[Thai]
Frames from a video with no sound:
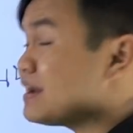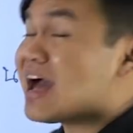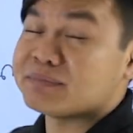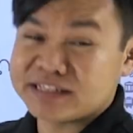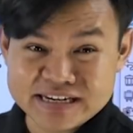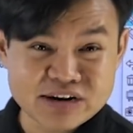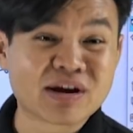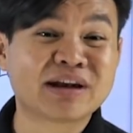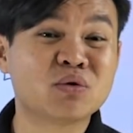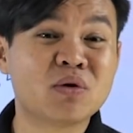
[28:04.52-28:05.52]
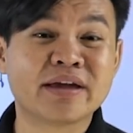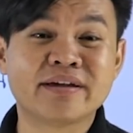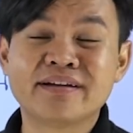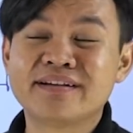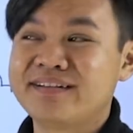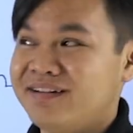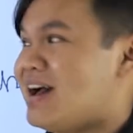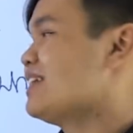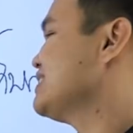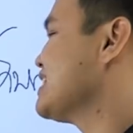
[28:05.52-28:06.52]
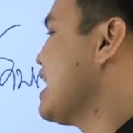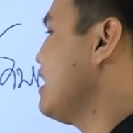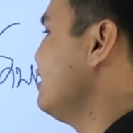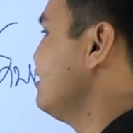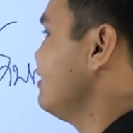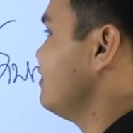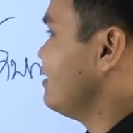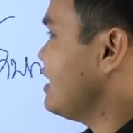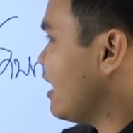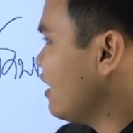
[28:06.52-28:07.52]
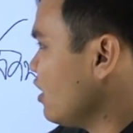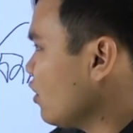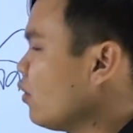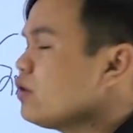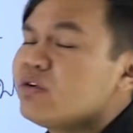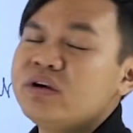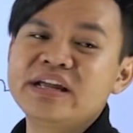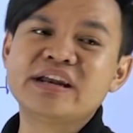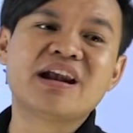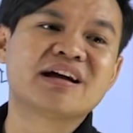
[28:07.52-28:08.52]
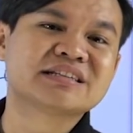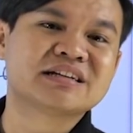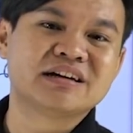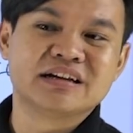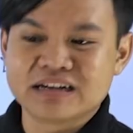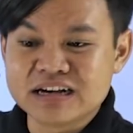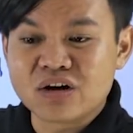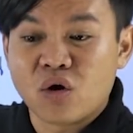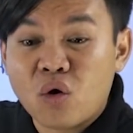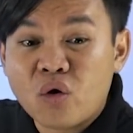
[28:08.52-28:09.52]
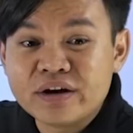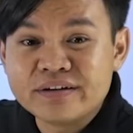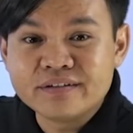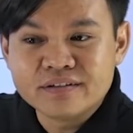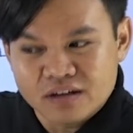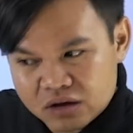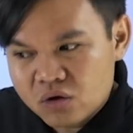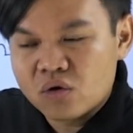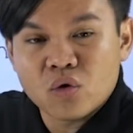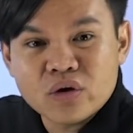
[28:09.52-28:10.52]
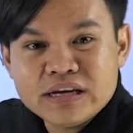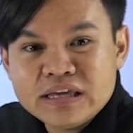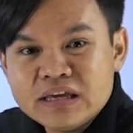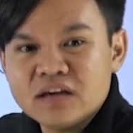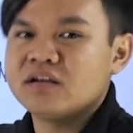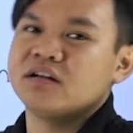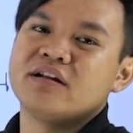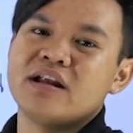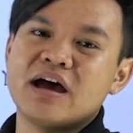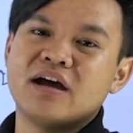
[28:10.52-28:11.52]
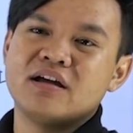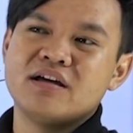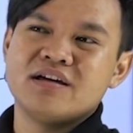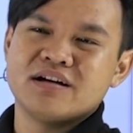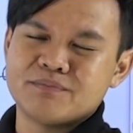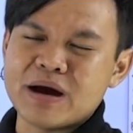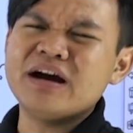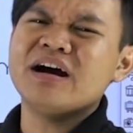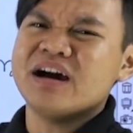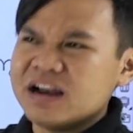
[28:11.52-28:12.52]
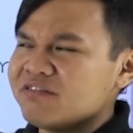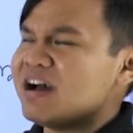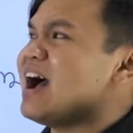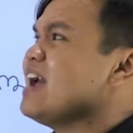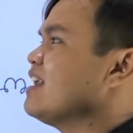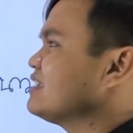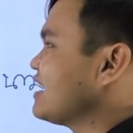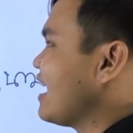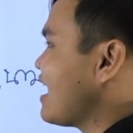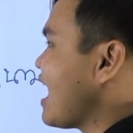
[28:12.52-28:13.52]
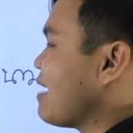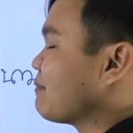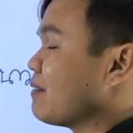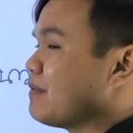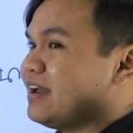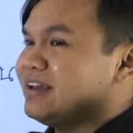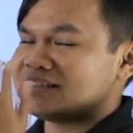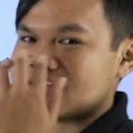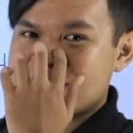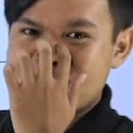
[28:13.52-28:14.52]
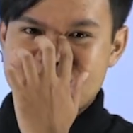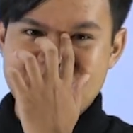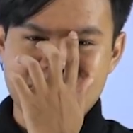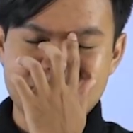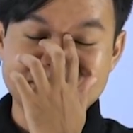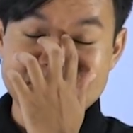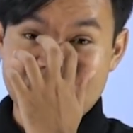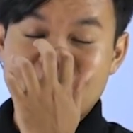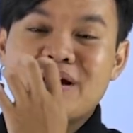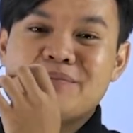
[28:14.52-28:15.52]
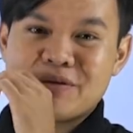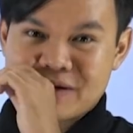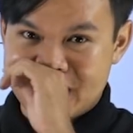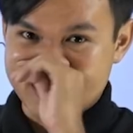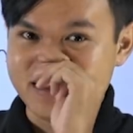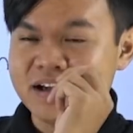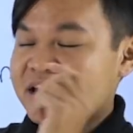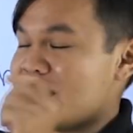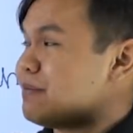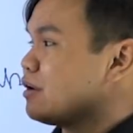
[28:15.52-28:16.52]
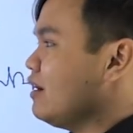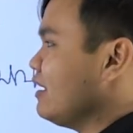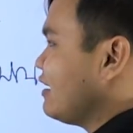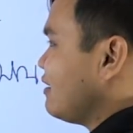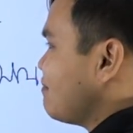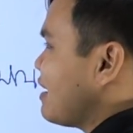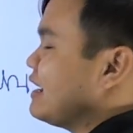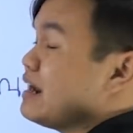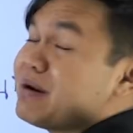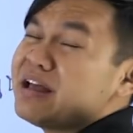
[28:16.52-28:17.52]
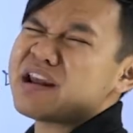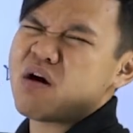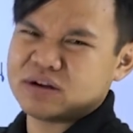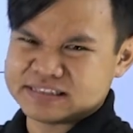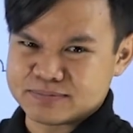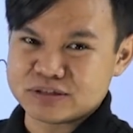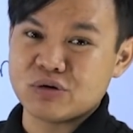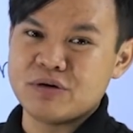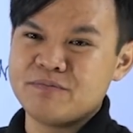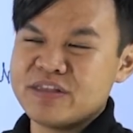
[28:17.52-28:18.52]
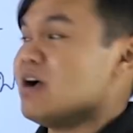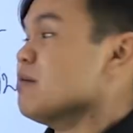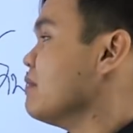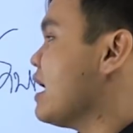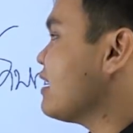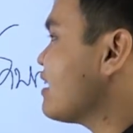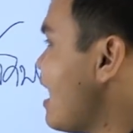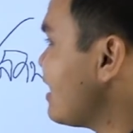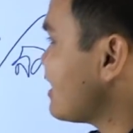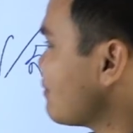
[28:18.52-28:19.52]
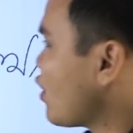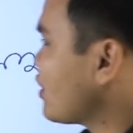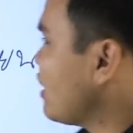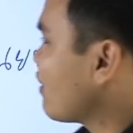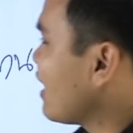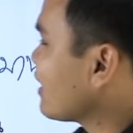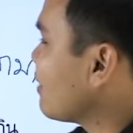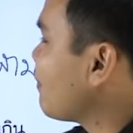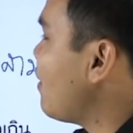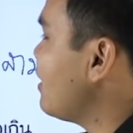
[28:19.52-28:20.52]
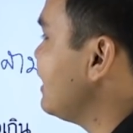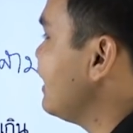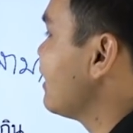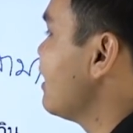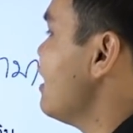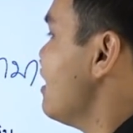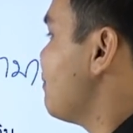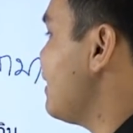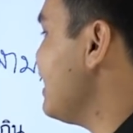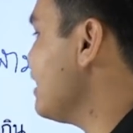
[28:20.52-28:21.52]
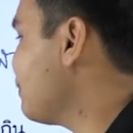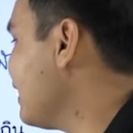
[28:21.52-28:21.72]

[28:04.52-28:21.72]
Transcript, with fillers: ต้องเป็นนามชนิดเดียวกันด้วยนะจ๊ะเนี่ยคนคนนี้น่ารักจังเลยคือคนคนนี้นะเผอิญว่าไอ้ลักษณะนามกับไอ้สามัญนามเนี่ยมันใช้คำเดียวกันนะมันก็เลยบางทีทำให้เราสับสนเหมือนกันทำนองเดียวกันกับข้อนี้เพลง